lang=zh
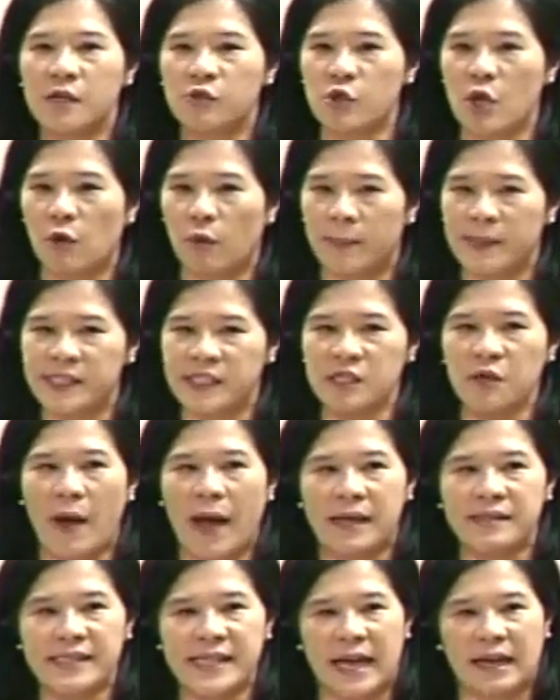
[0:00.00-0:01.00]
所以我们希
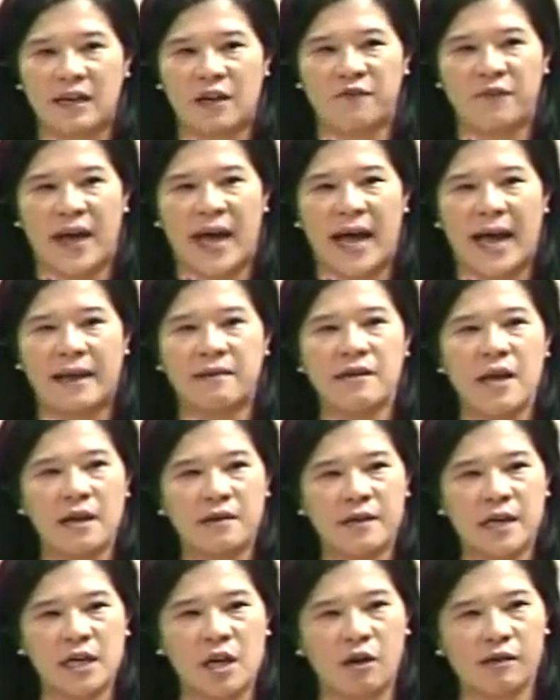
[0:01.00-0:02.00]
望这样的法案
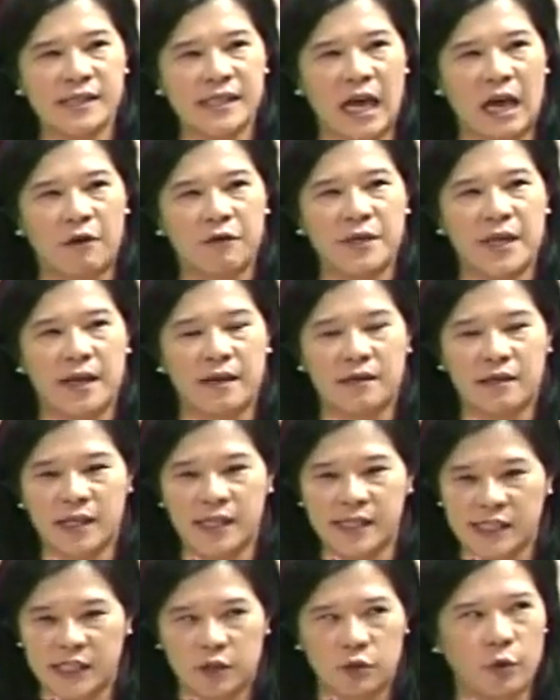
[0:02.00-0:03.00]
能够朝野
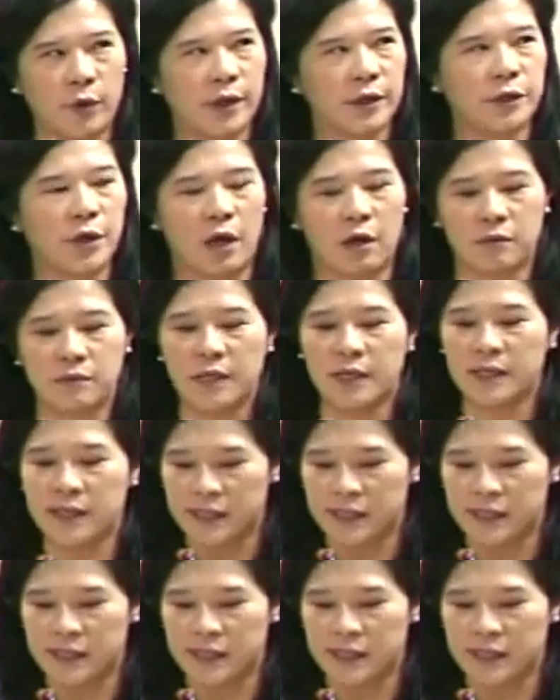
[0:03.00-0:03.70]
一起推动，